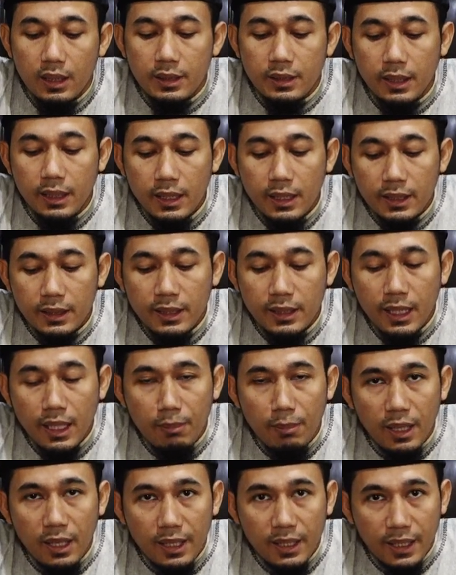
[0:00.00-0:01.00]
Jadi ketika
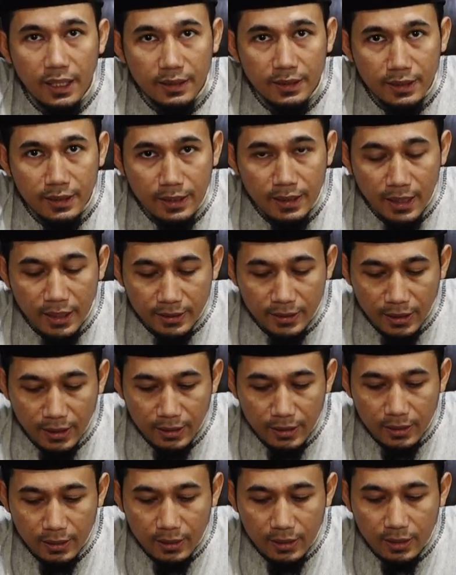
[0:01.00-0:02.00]
malaikat ini
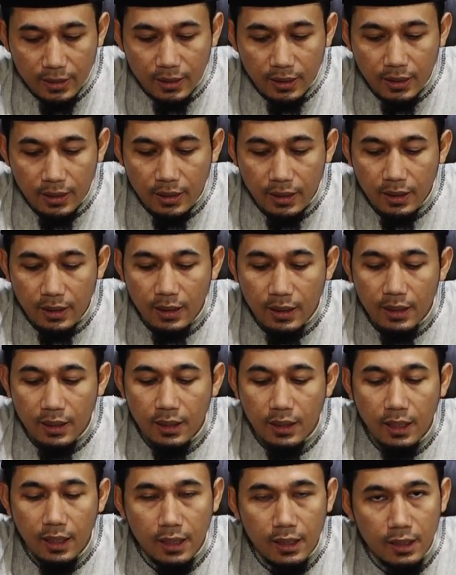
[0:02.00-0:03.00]
datang
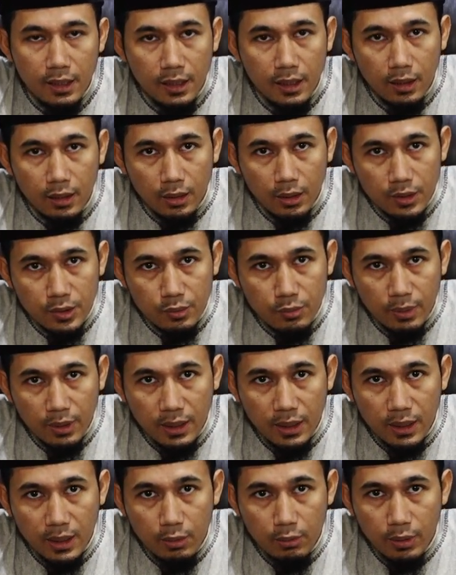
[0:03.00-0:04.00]
ya, karena Allah
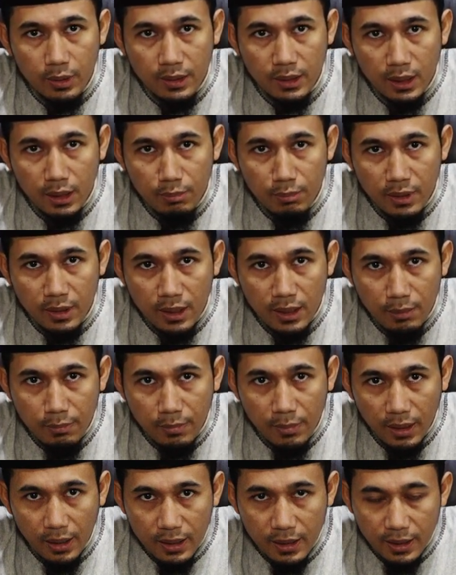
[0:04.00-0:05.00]
Subhanahu wa taala mengirim
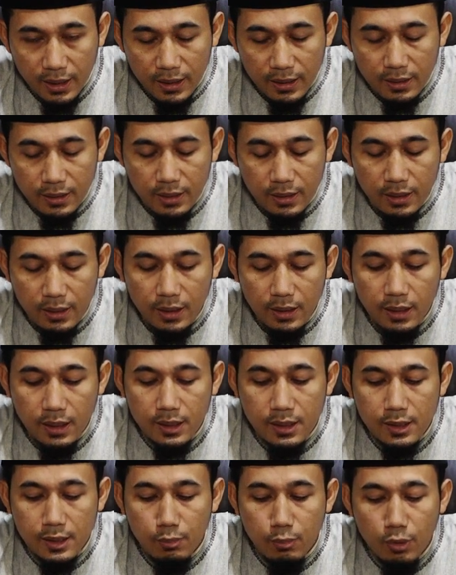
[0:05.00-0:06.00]
malaikat
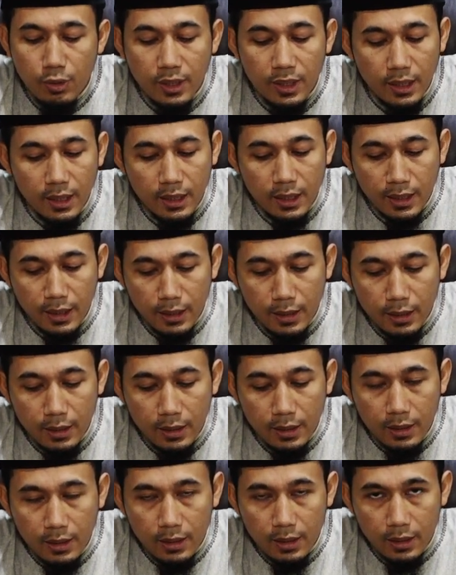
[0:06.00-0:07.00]
ya semoga
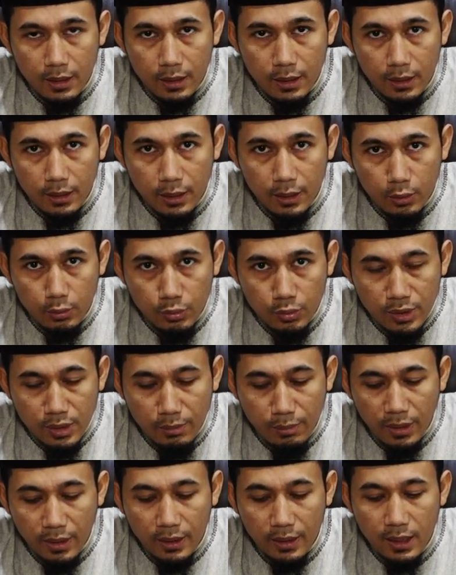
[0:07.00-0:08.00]
dengan diutusnya
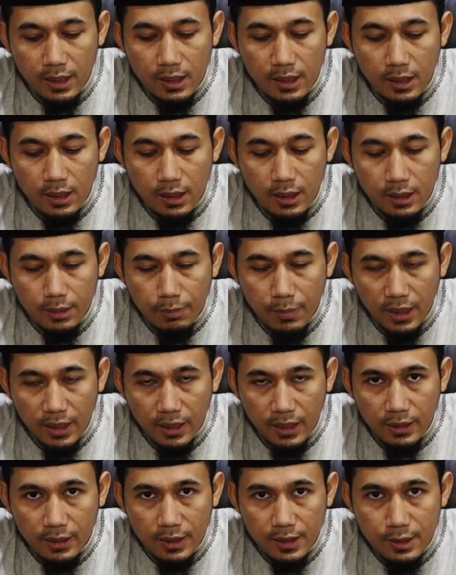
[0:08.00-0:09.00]
mereka eh,
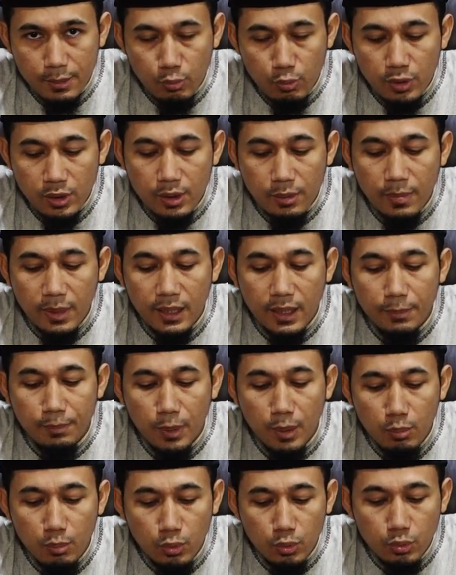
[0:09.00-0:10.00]
malaikat tersebut sebagai
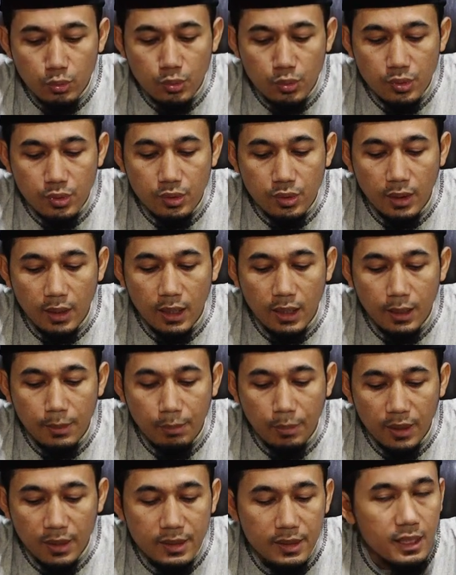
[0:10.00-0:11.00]
pemutus
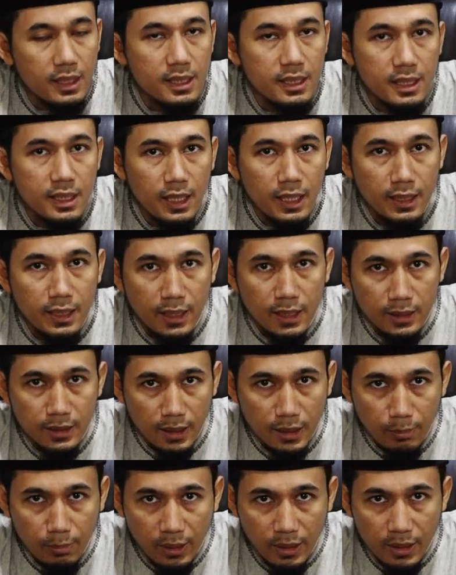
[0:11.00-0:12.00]
terhadap perselisihan di
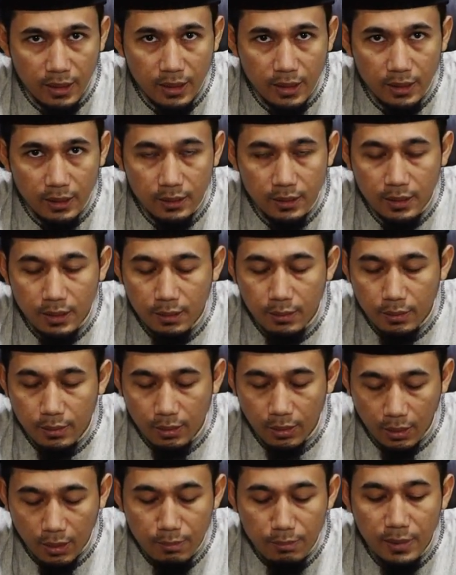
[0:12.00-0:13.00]
antara malaikat
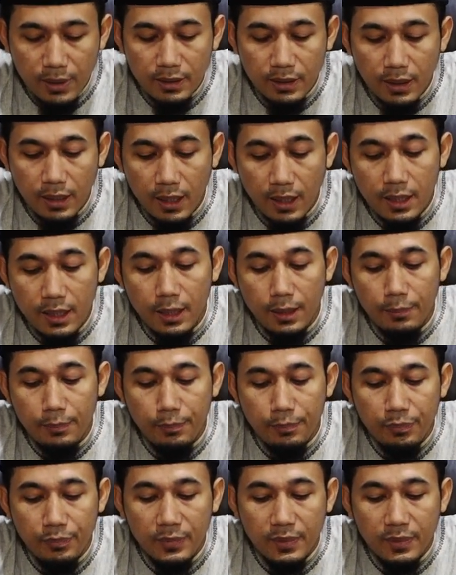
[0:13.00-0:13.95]
rahmat dan azab.